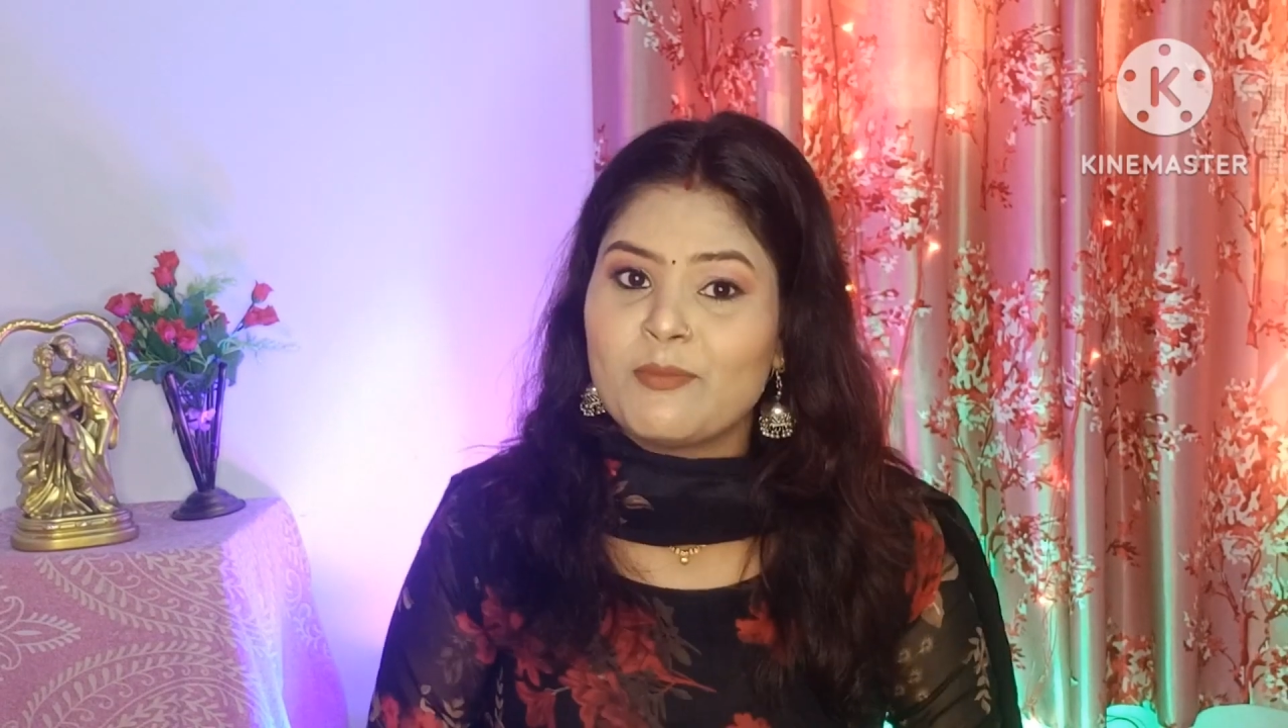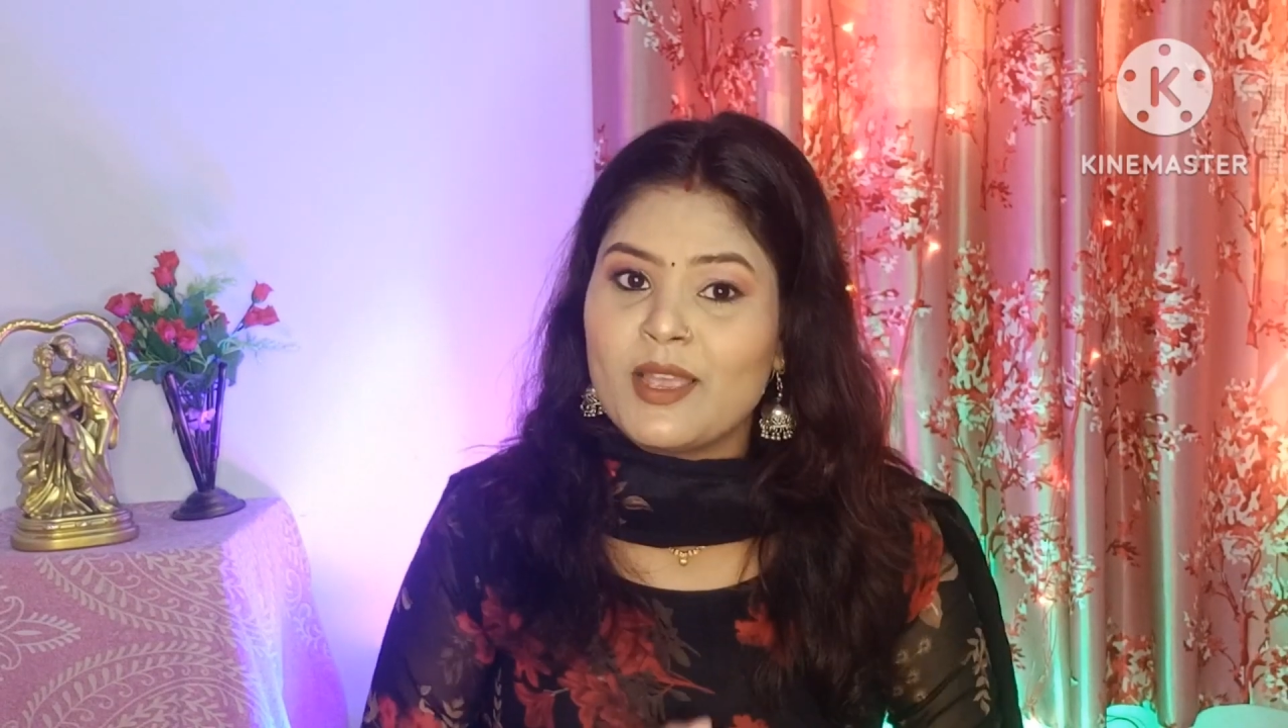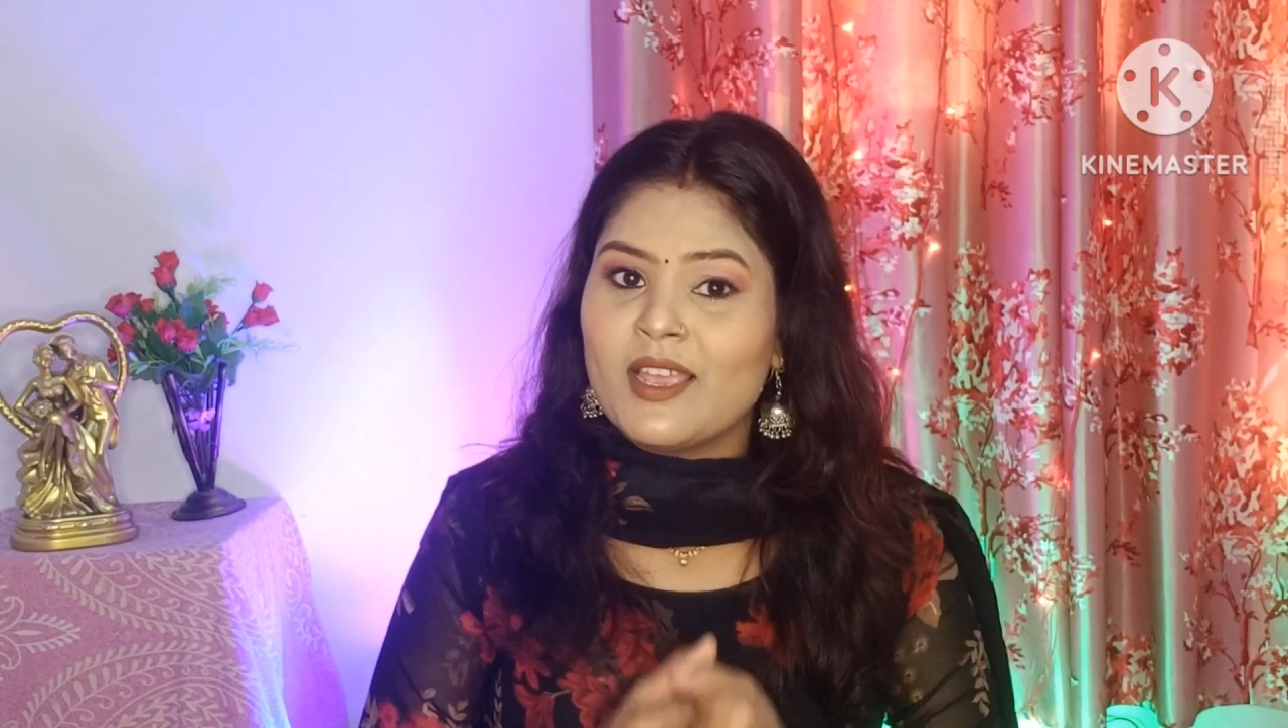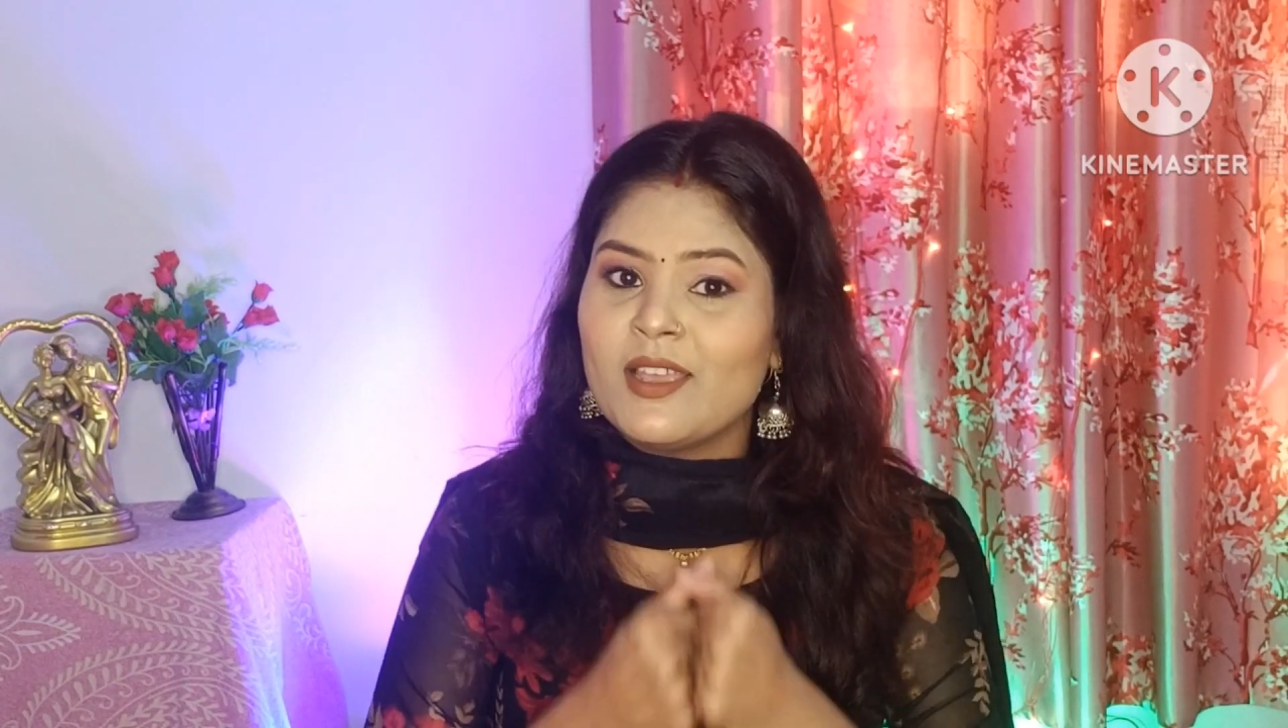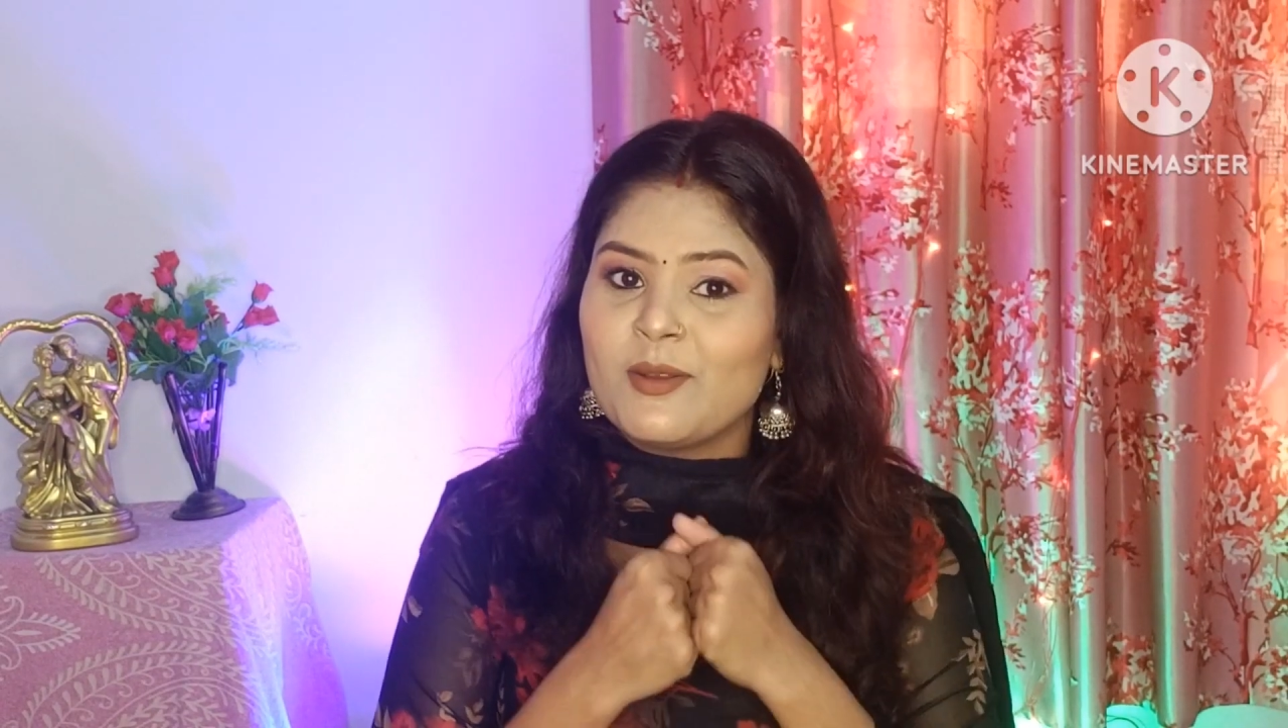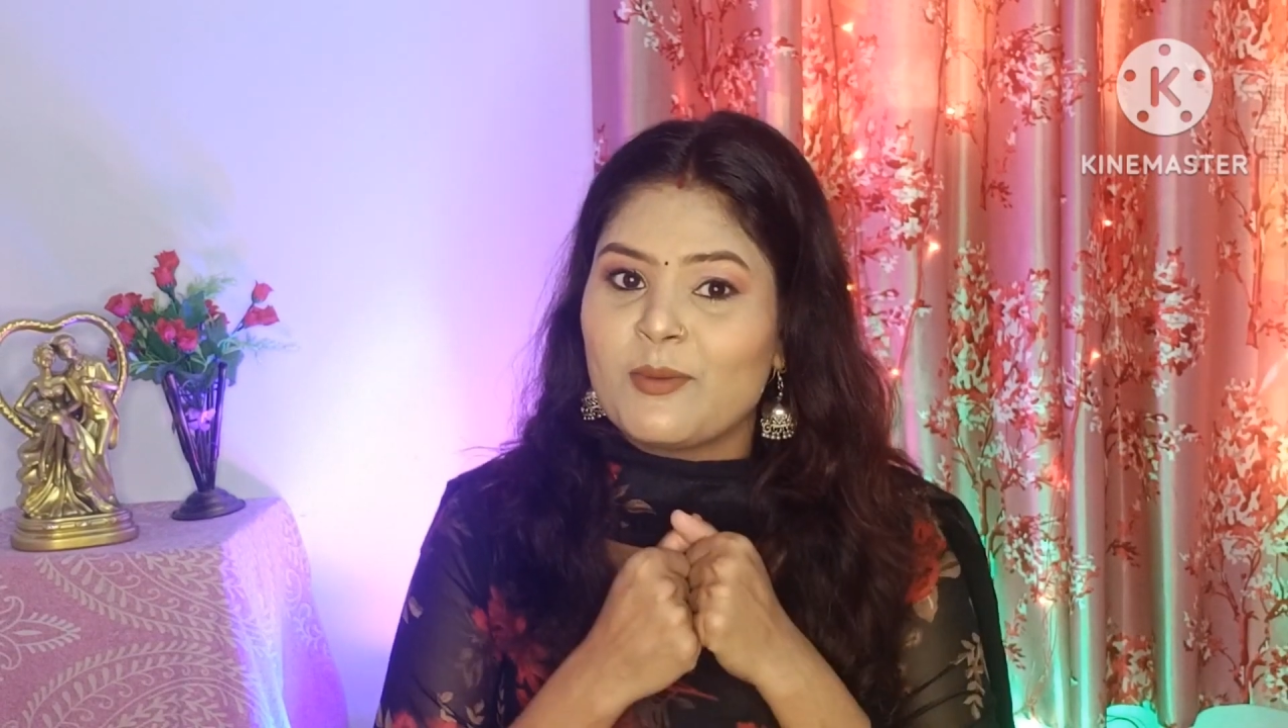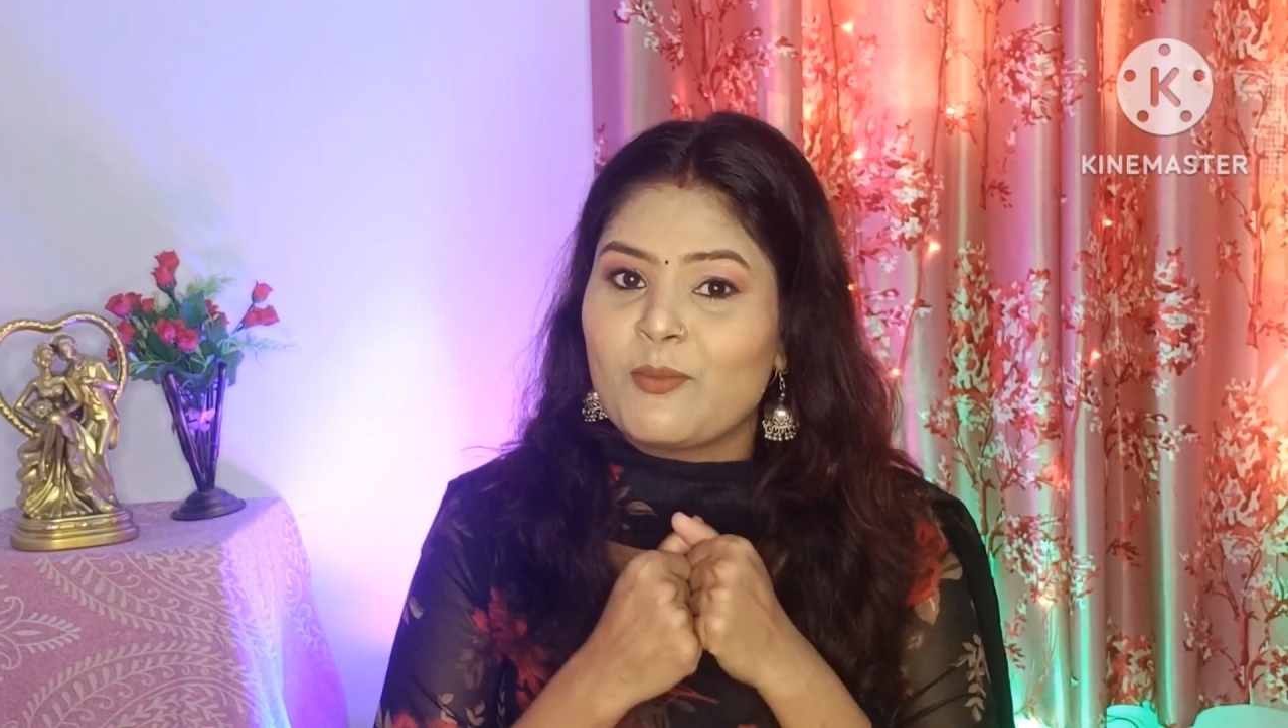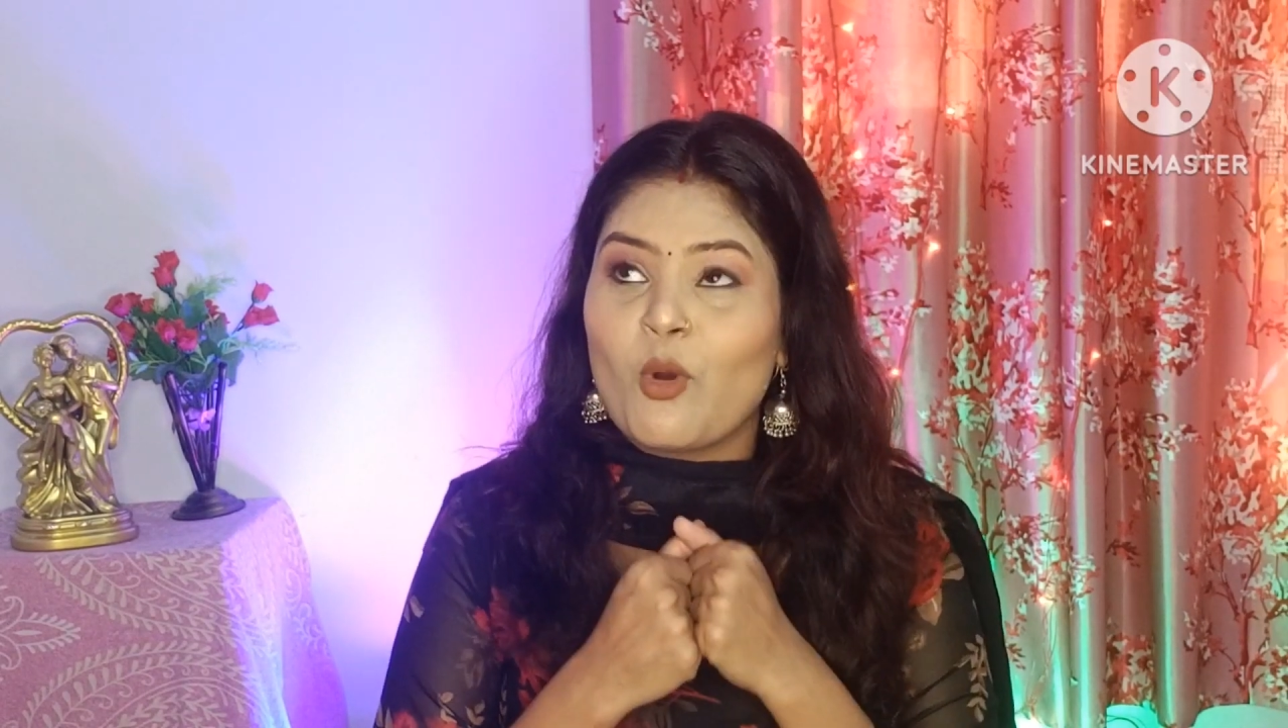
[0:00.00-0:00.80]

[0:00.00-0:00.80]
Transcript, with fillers: मैं